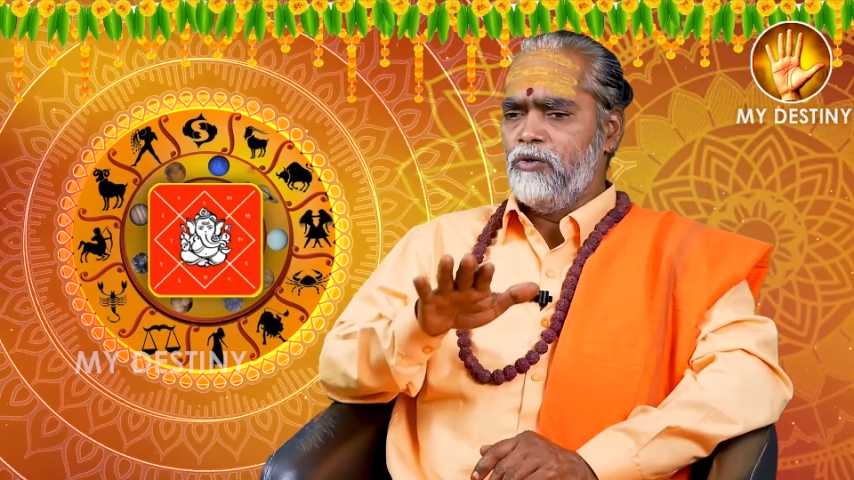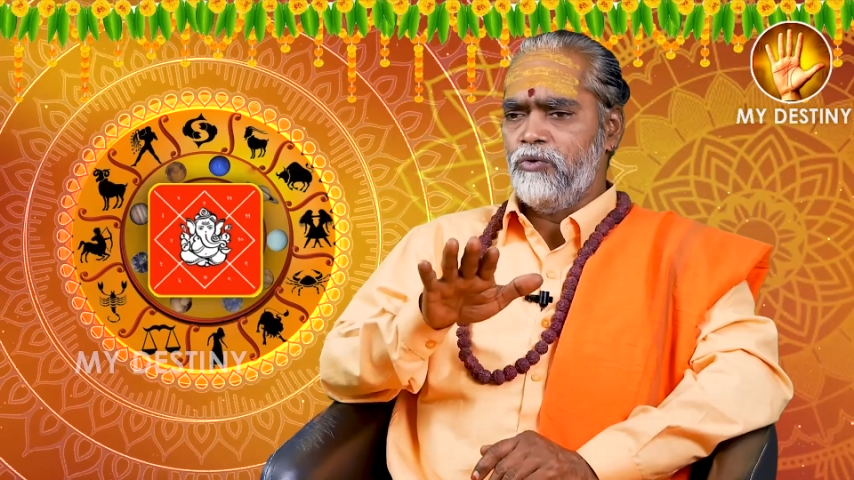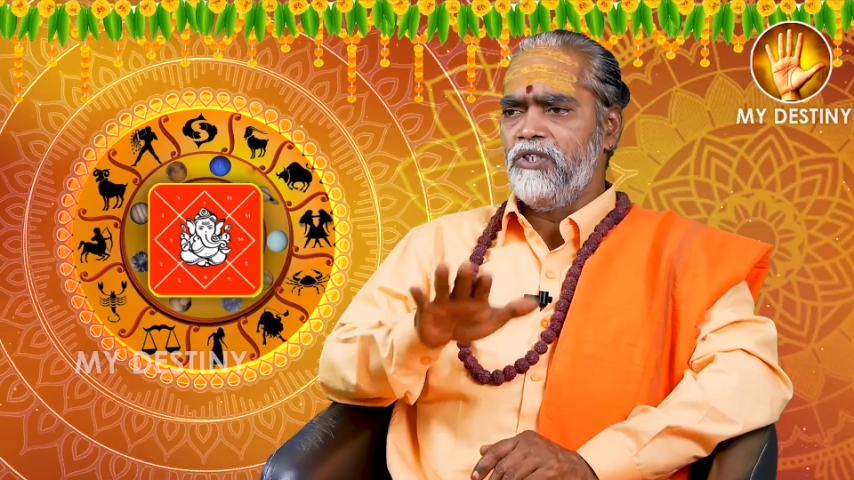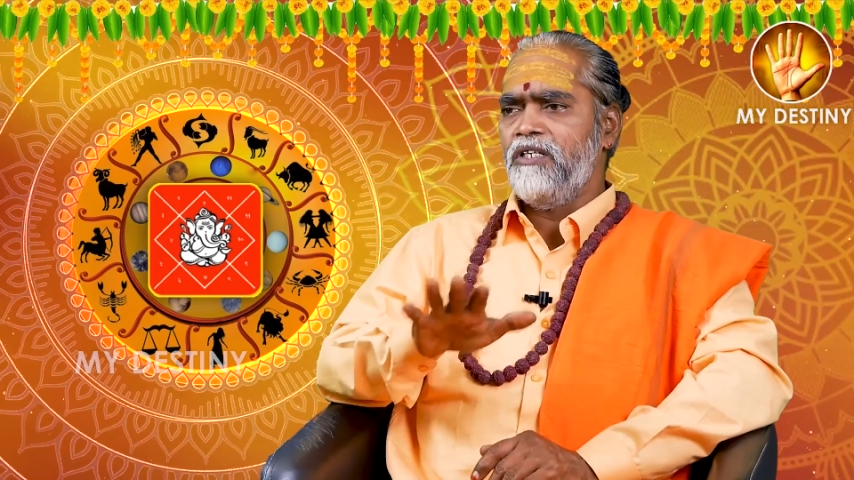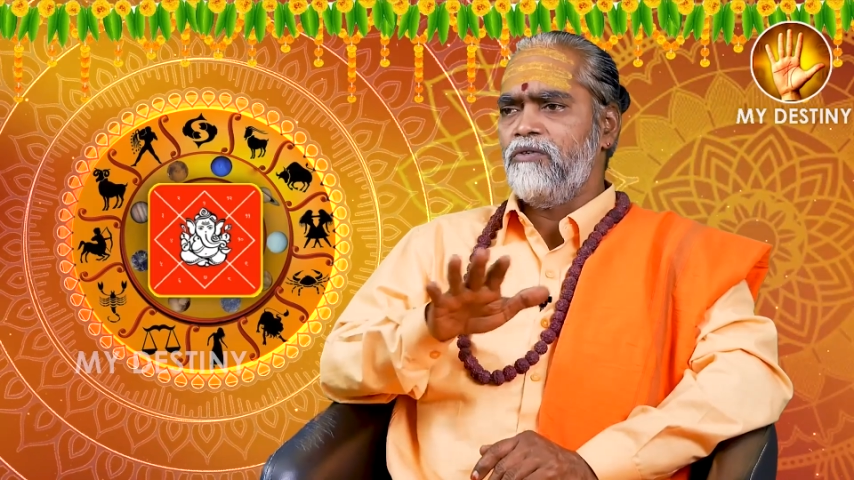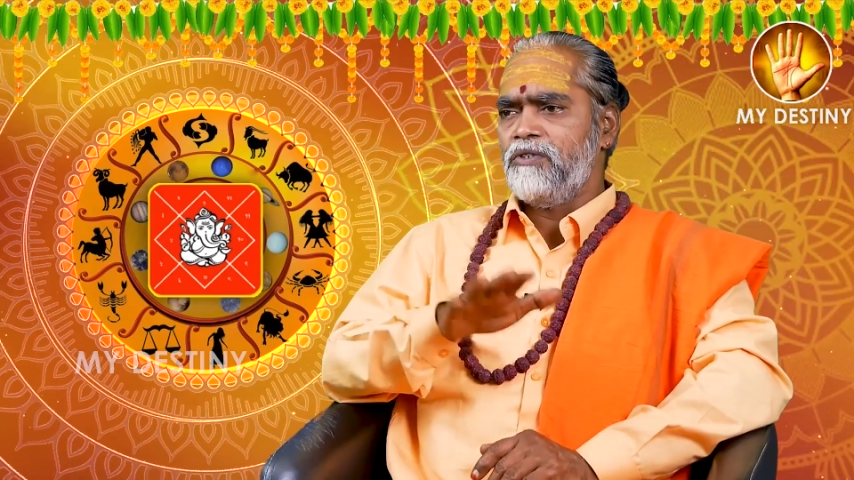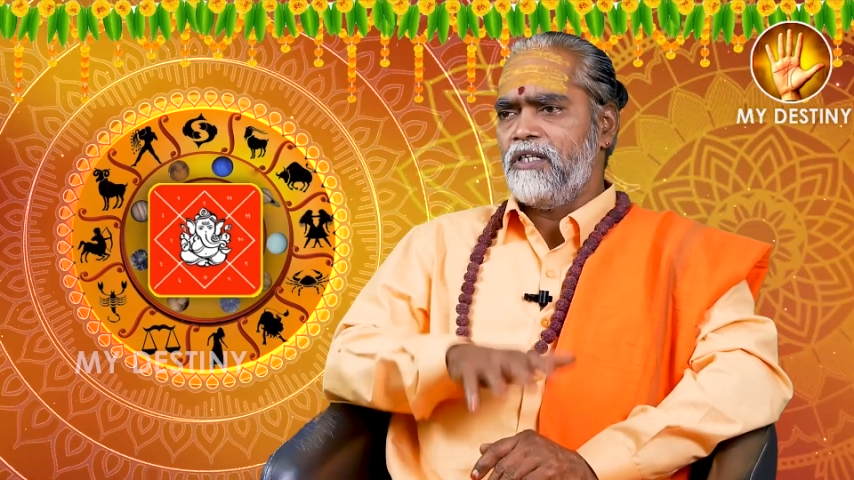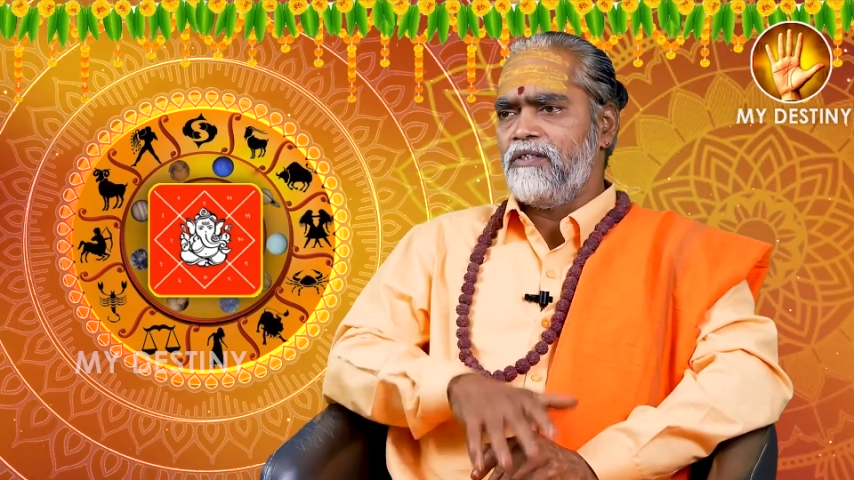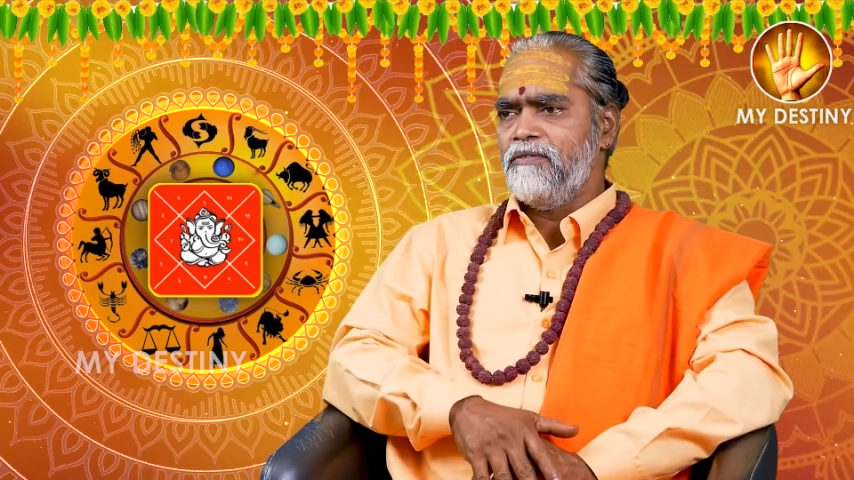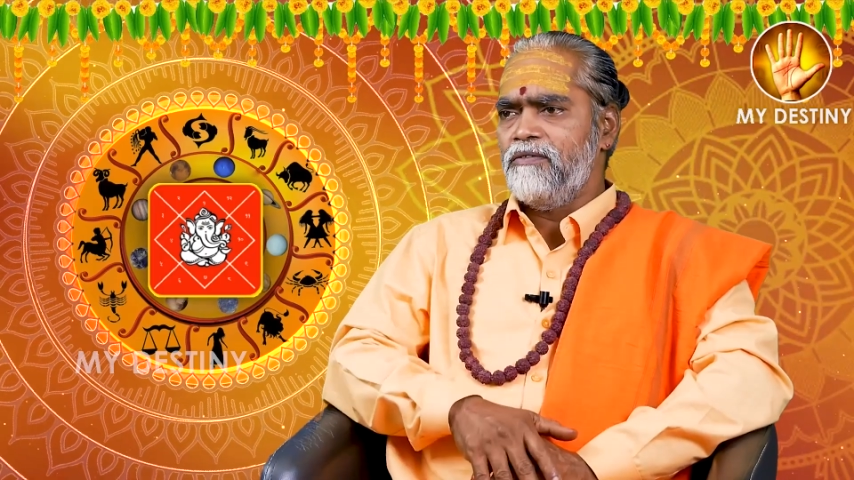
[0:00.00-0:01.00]
శుద్ధి
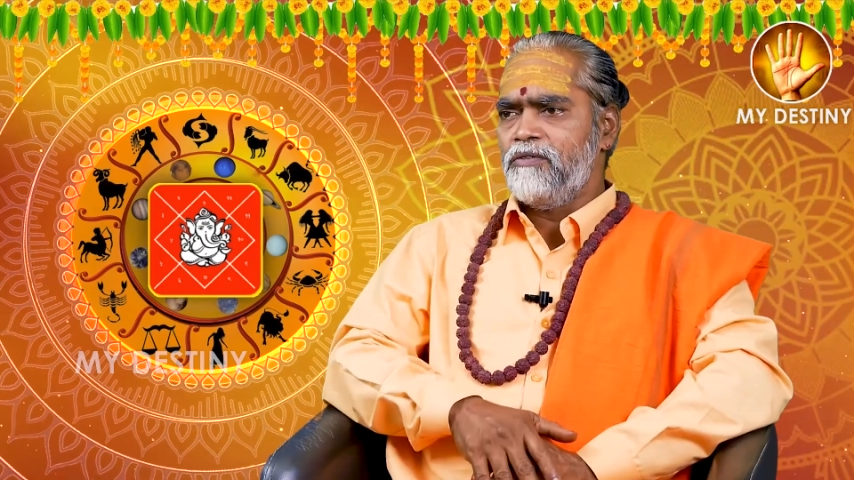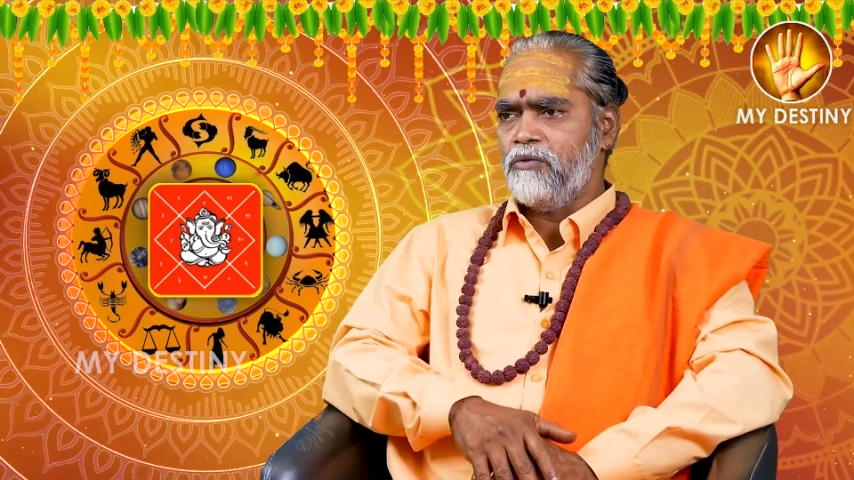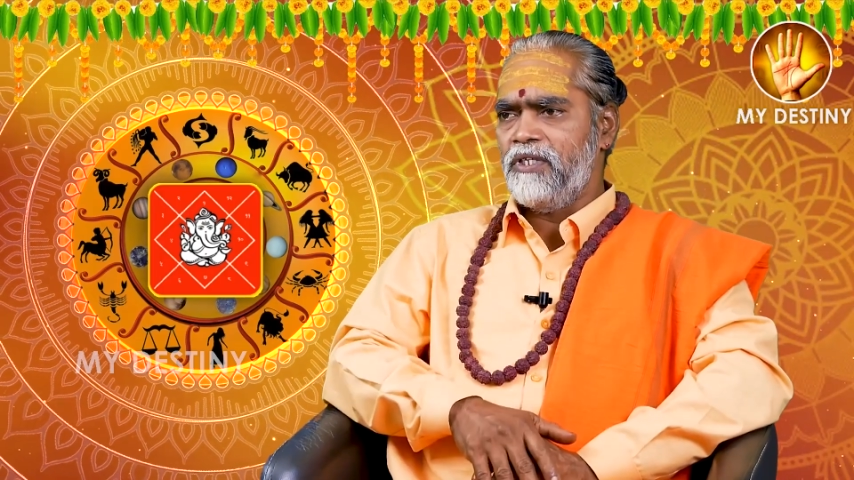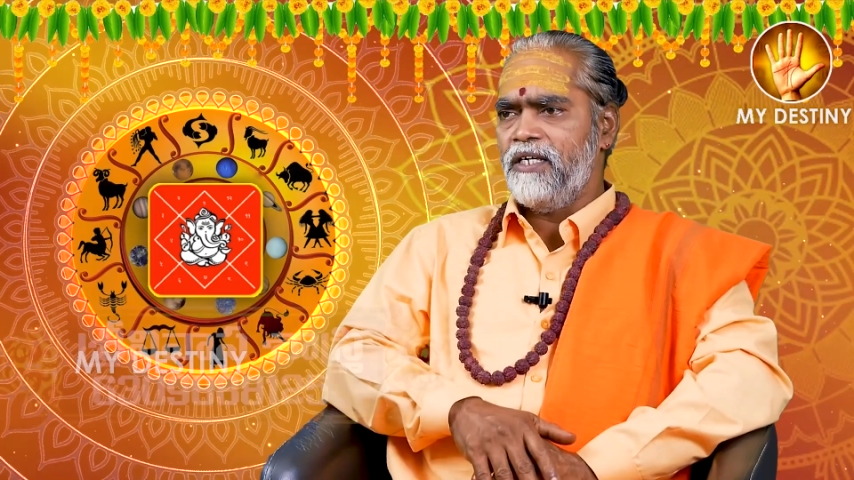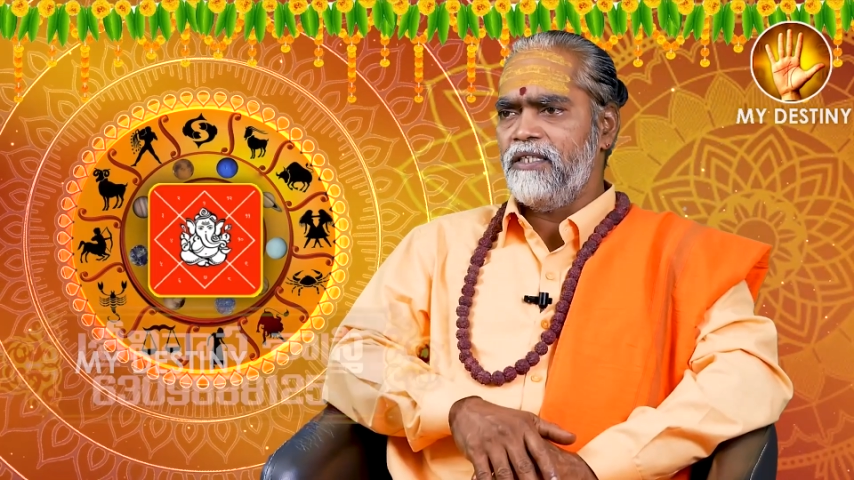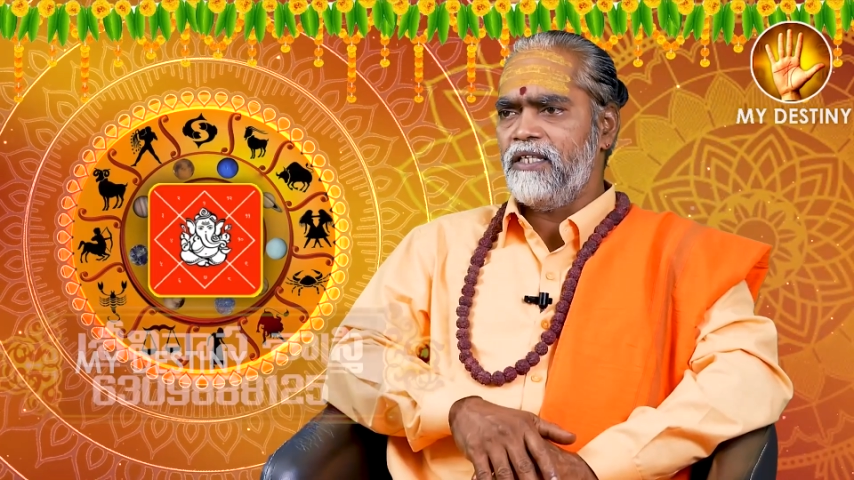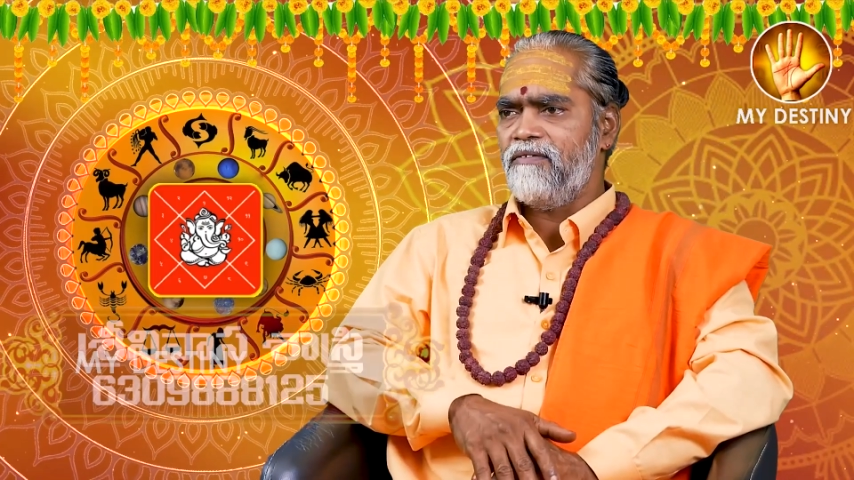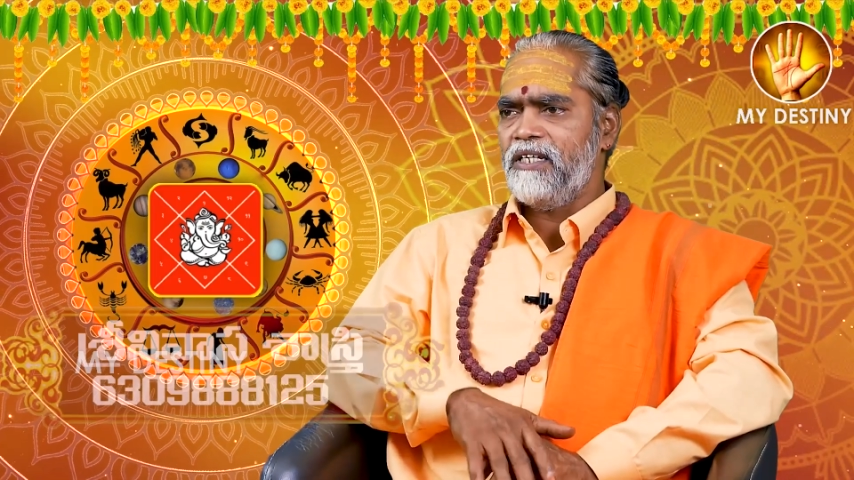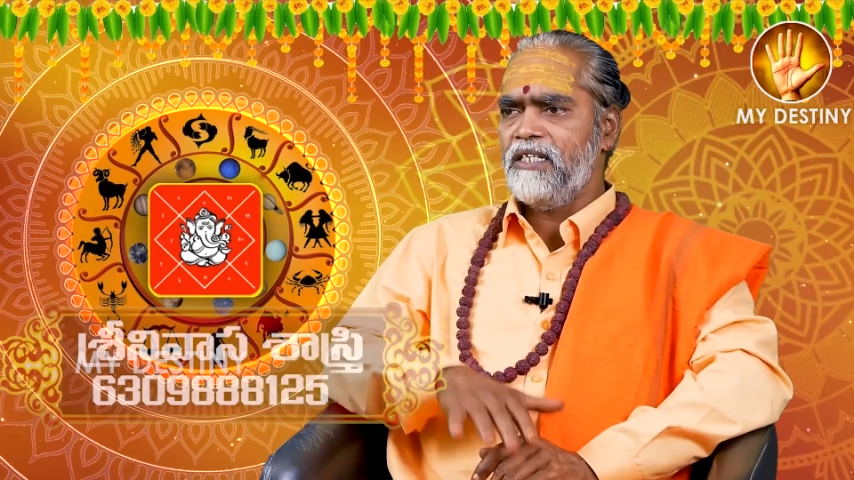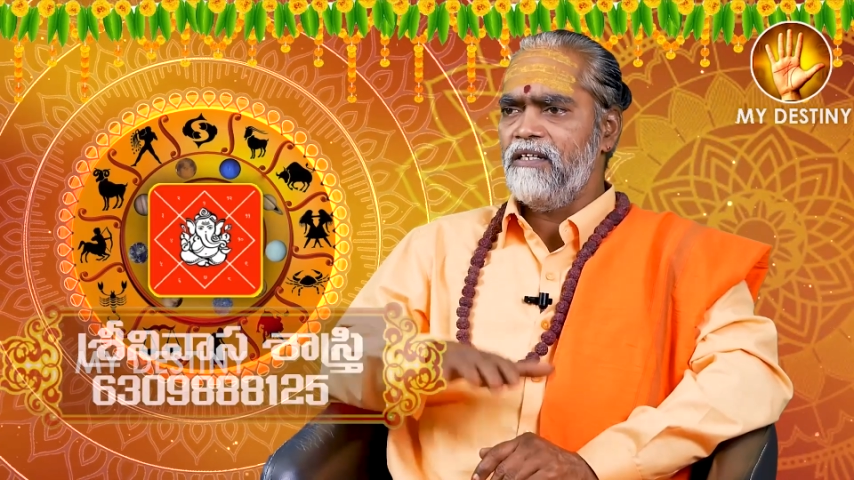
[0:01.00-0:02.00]
అవుతారు శుద్ధి అయిన
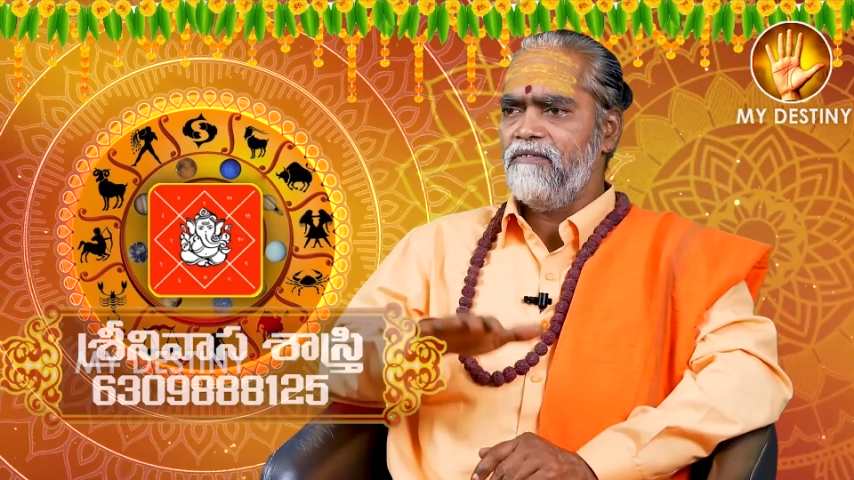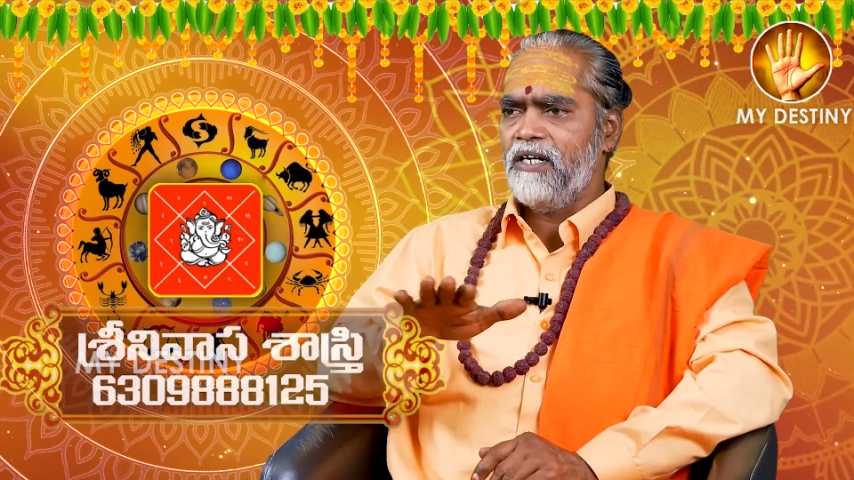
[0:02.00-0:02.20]
తర్వాత